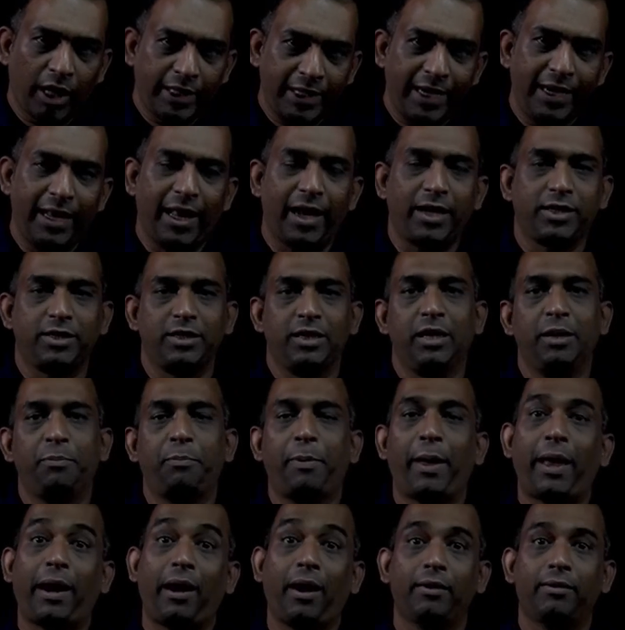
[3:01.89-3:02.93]
அதே டேரெக்ஷனில்
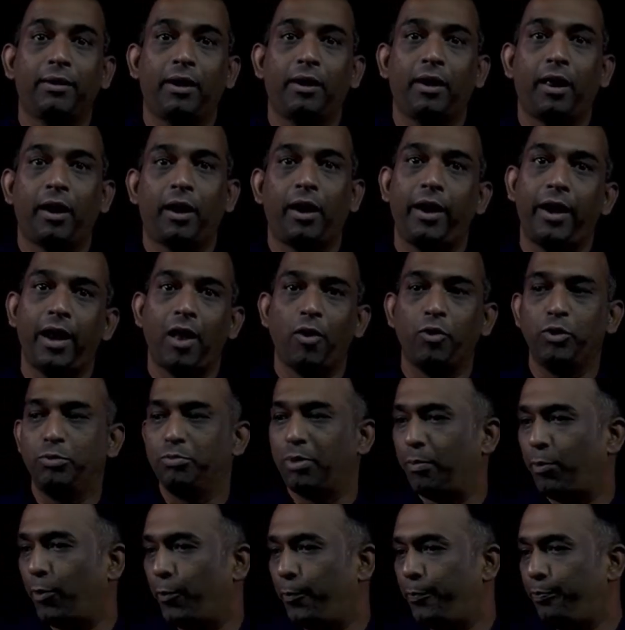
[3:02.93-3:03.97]
பேரலாக தள்ளலாம்னா என்ன ஆகுதுன்னு
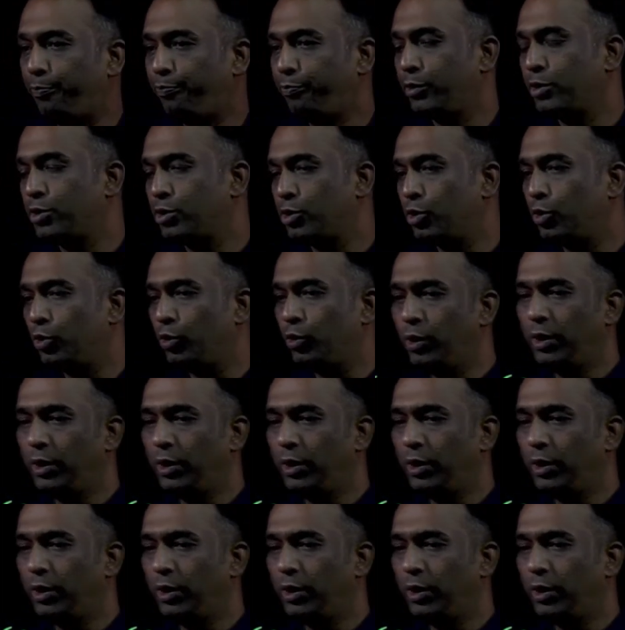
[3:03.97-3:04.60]
பார்ப்போம் ஸோ